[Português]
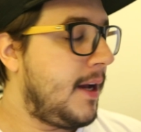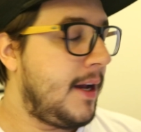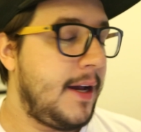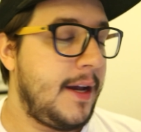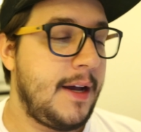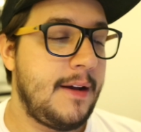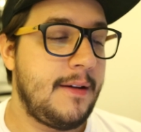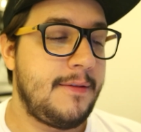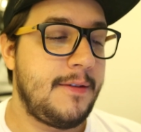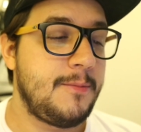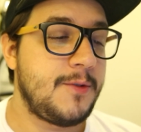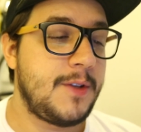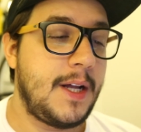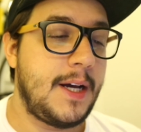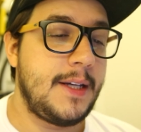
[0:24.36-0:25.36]
É,
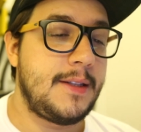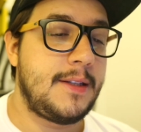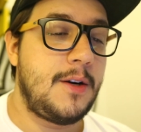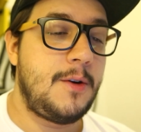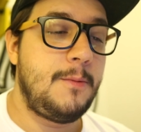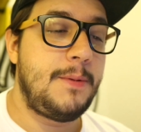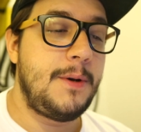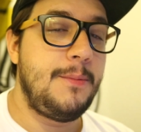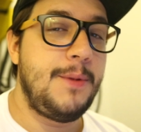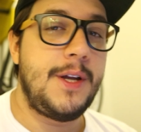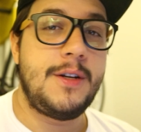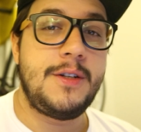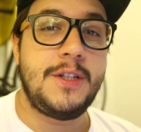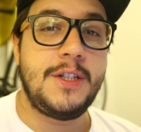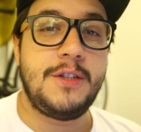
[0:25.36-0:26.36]
vamos lá. Então,
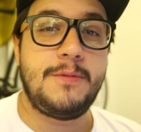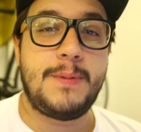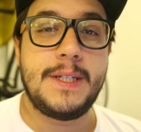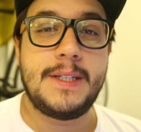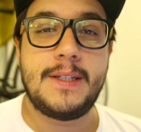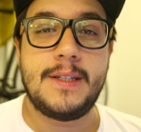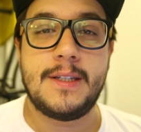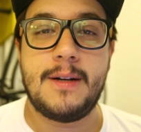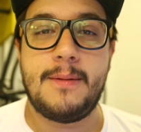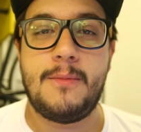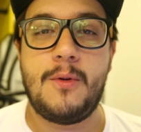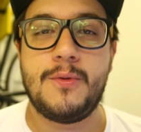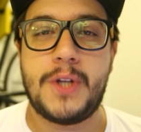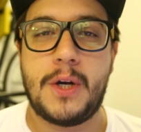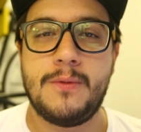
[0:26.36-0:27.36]
primeiro a gente precisa
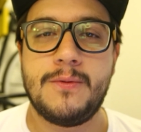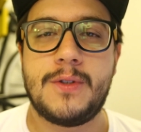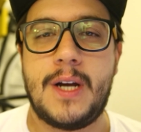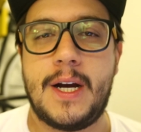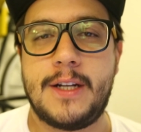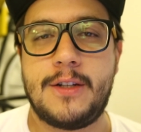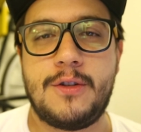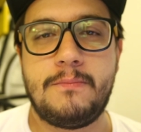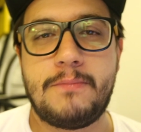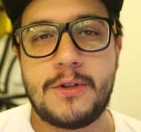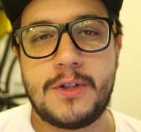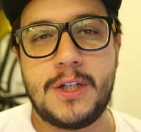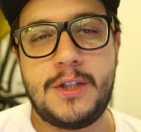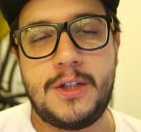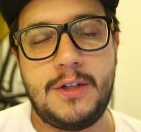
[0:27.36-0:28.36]
montar um site. O
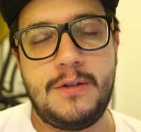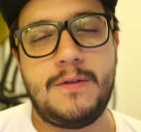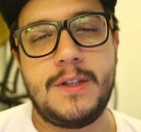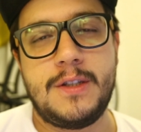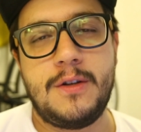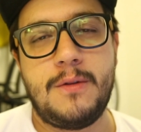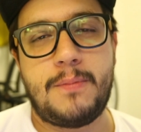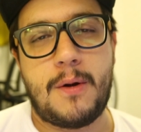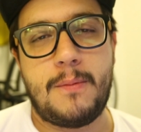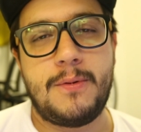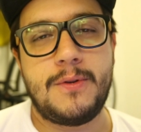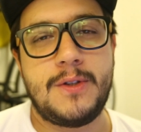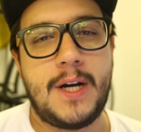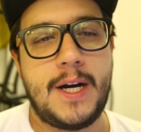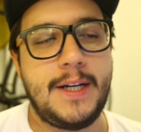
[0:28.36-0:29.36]
projetinho vai ser o
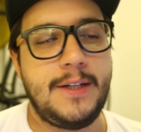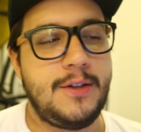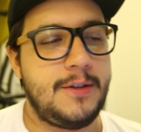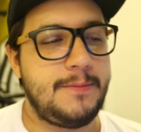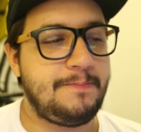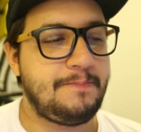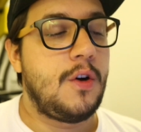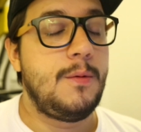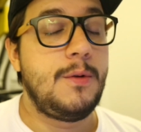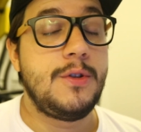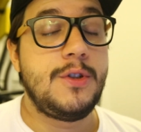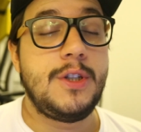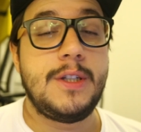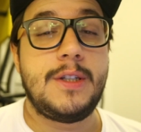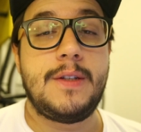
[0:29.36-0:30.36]
próprio site. Como eu
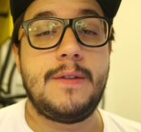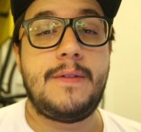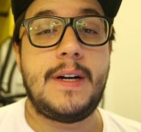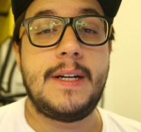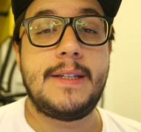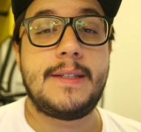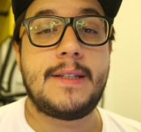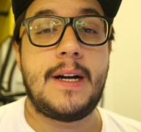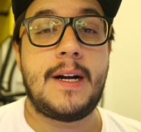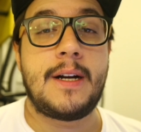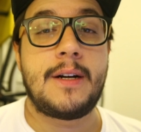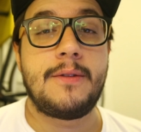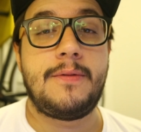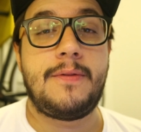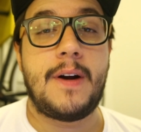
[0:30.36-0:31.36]
disse, vai
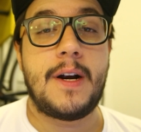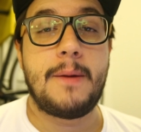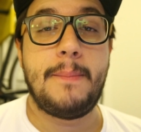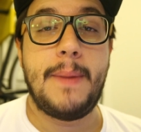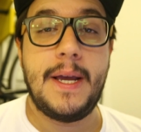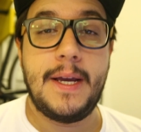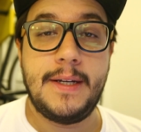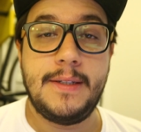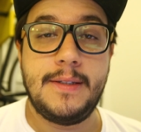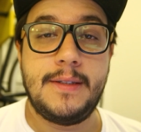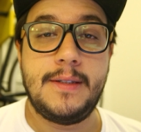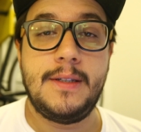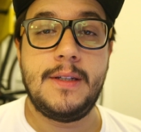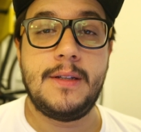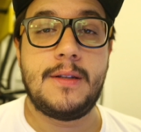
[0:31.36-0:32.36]
estar no
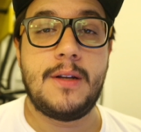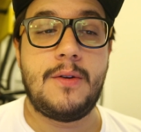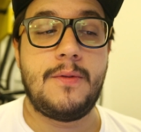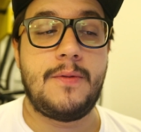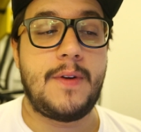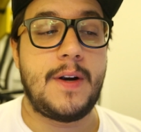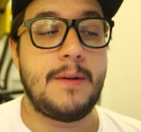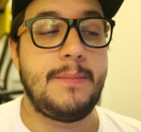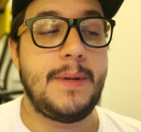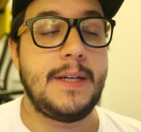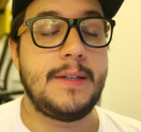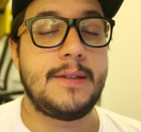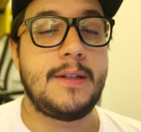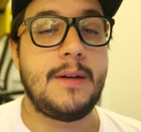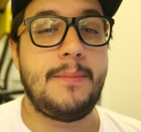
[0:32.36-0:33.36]
Firebase. Então, o
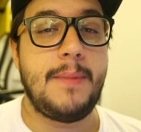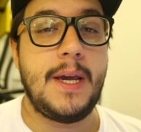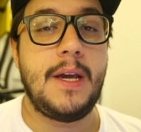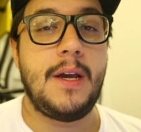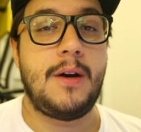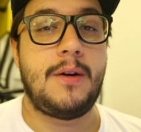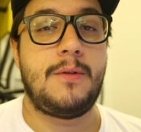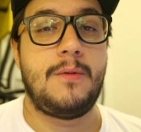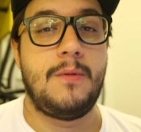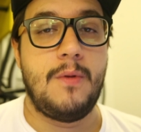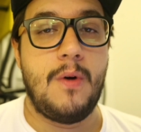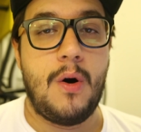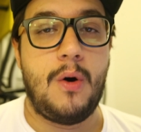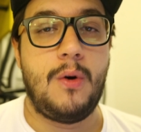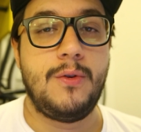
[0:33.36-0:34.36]
Firebase também é
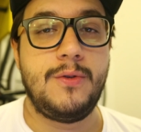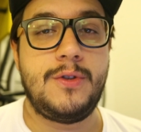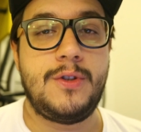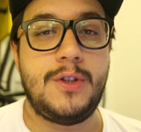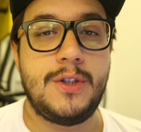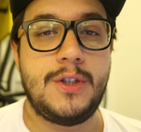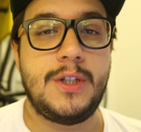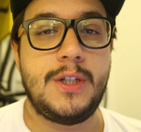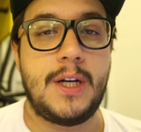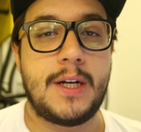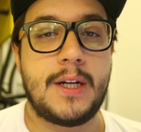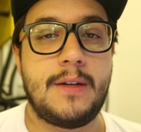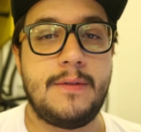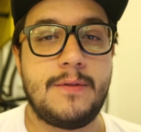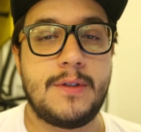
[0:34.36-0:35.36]
um host de
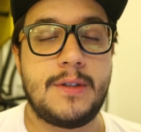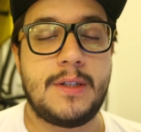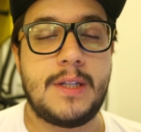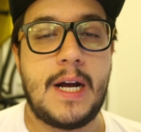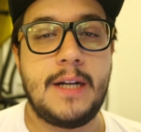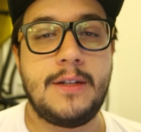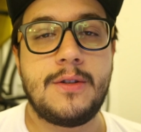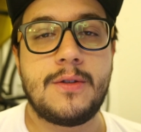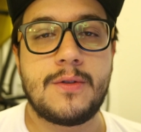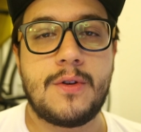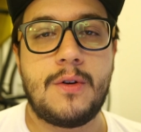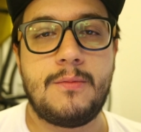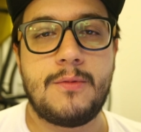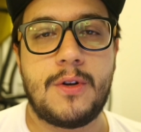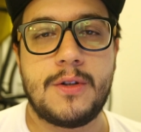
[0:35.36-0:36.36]
arquivos estáticos.
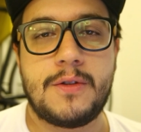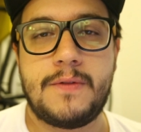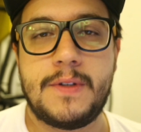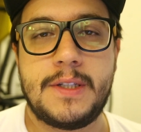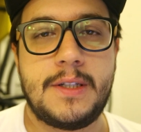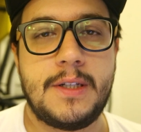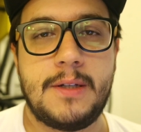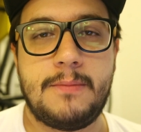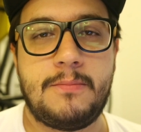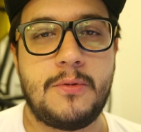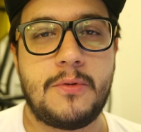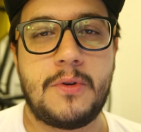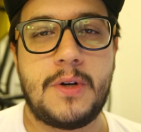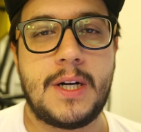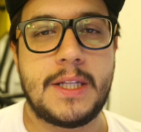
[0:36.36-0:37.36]
Como o nosso vai ser
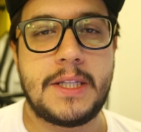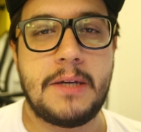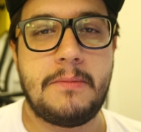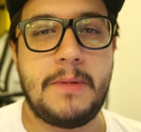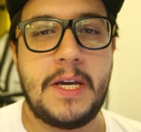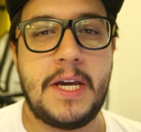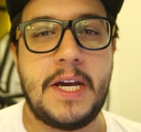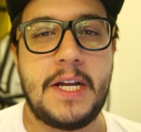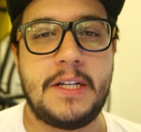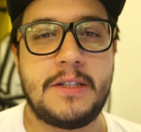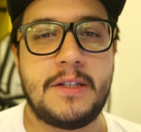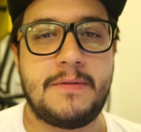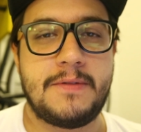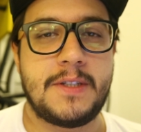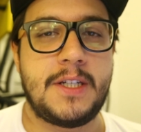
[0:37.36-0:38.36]
puro HTML,
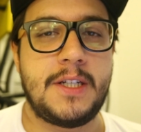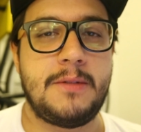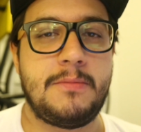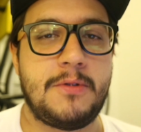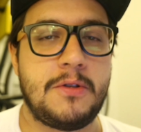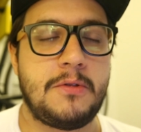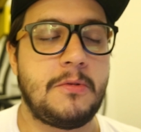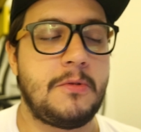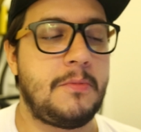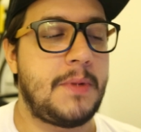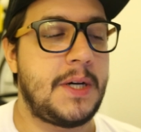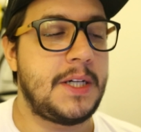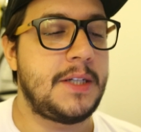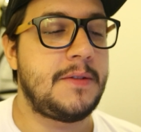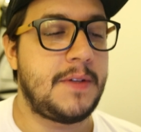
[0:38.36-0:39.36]
JavaScript e tudo
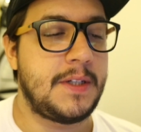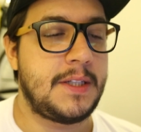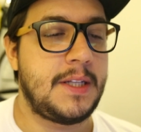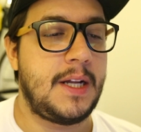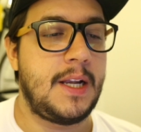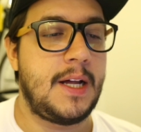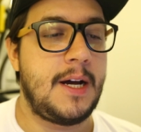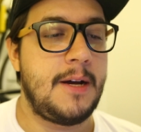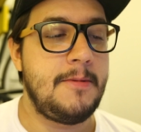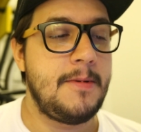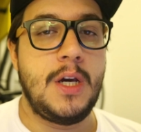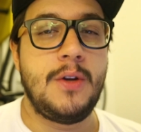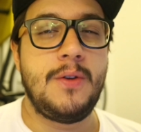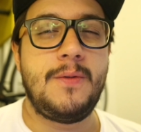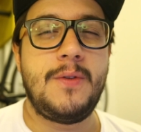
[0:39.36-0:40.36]
mais, vai estar tá lá.
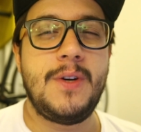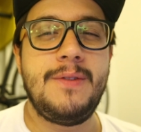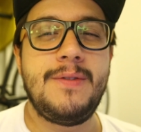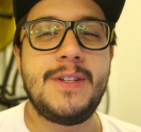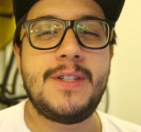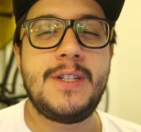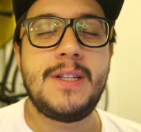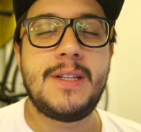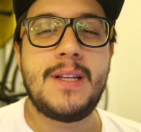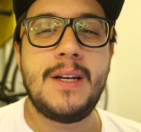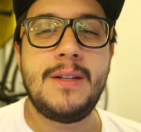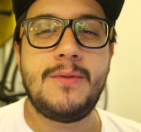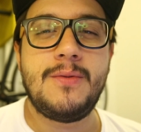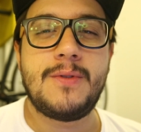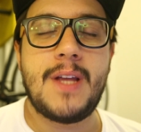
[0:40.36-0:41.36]
Eu não vou investir
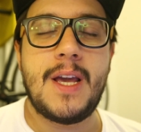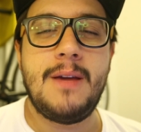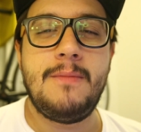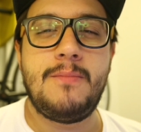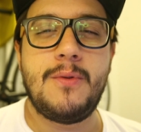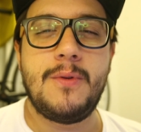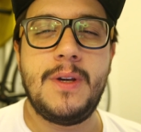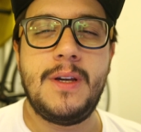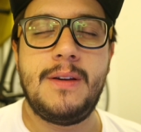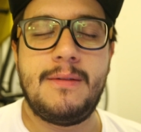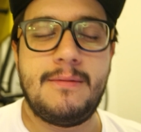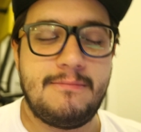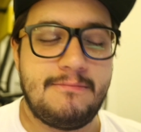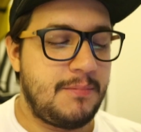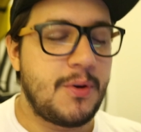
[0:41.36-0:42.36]
tanto tempo em
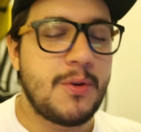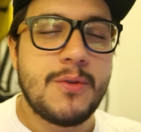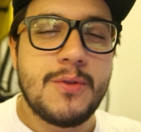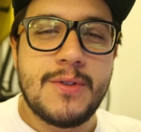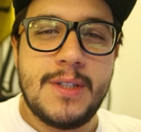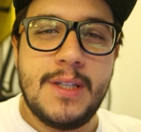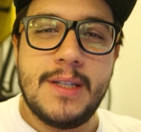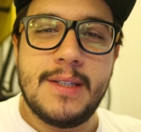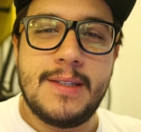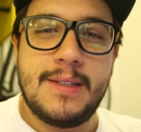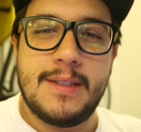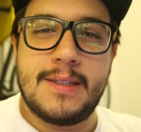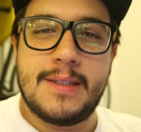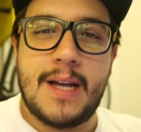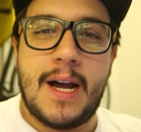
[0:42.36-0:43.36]
produzir
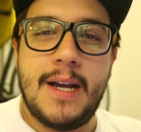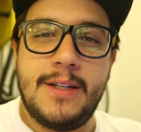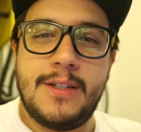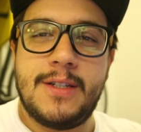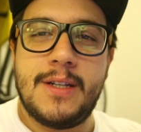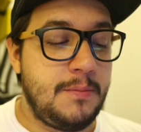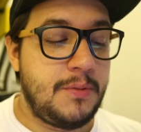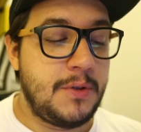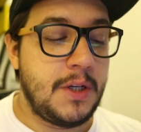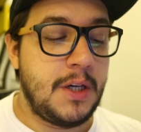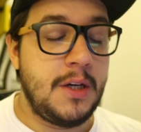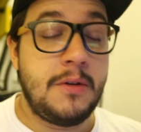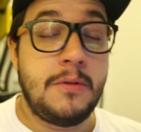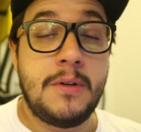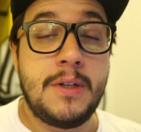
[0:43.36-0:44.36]
esse site
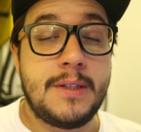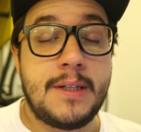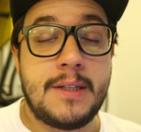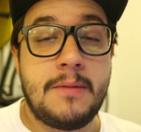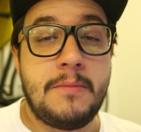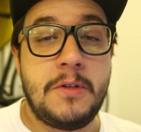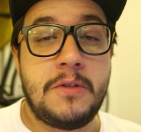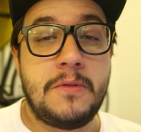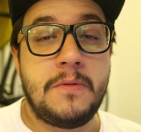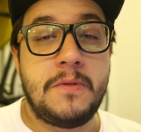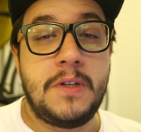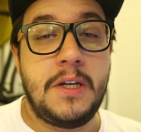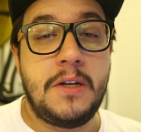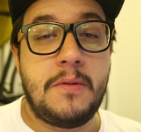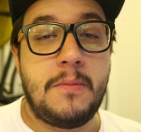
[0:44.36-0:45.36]
porque eu exatamente não
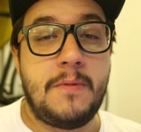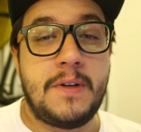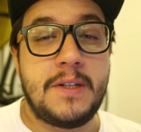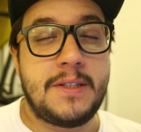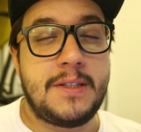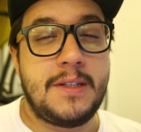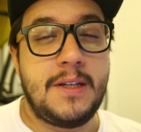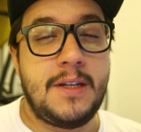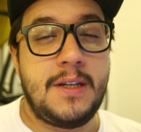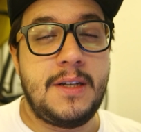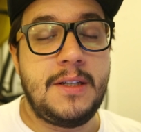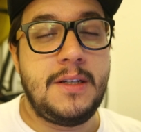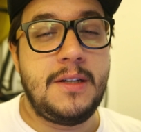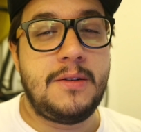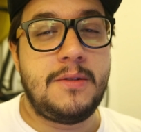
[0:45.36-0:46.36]
sei como vai
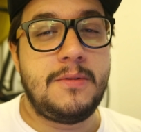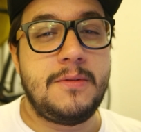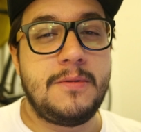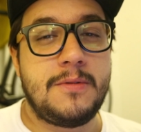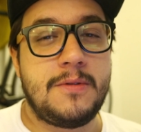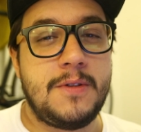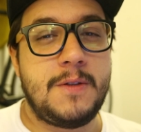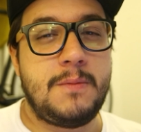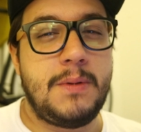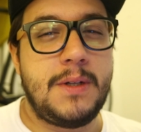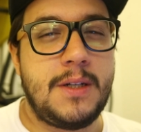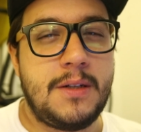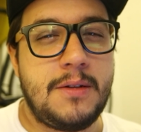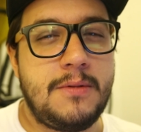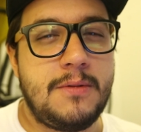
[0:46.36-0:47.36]
ser e eu tô
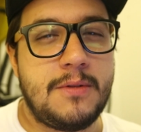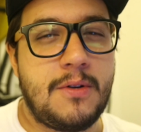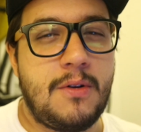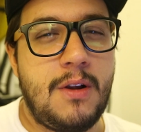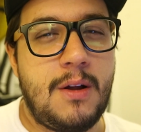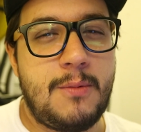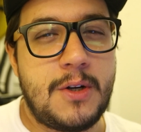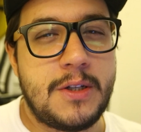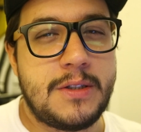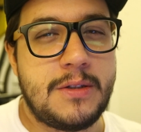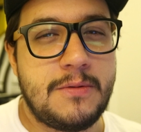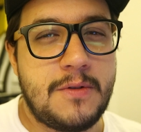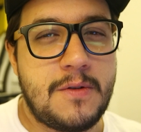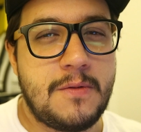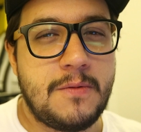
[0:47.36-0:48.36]
esperando
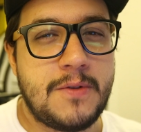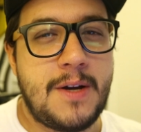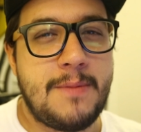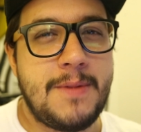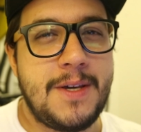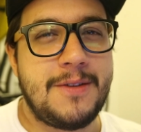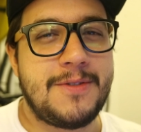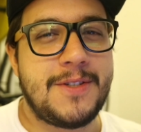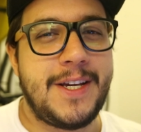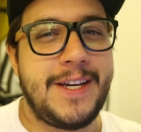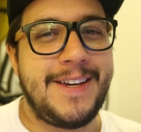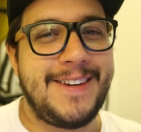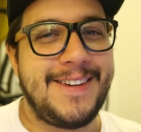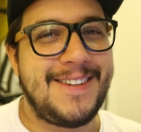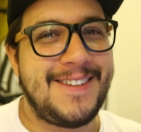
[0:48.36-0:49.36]
colaboração de alguns amigos
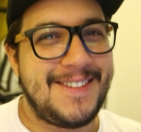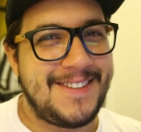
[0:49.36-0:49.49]
aí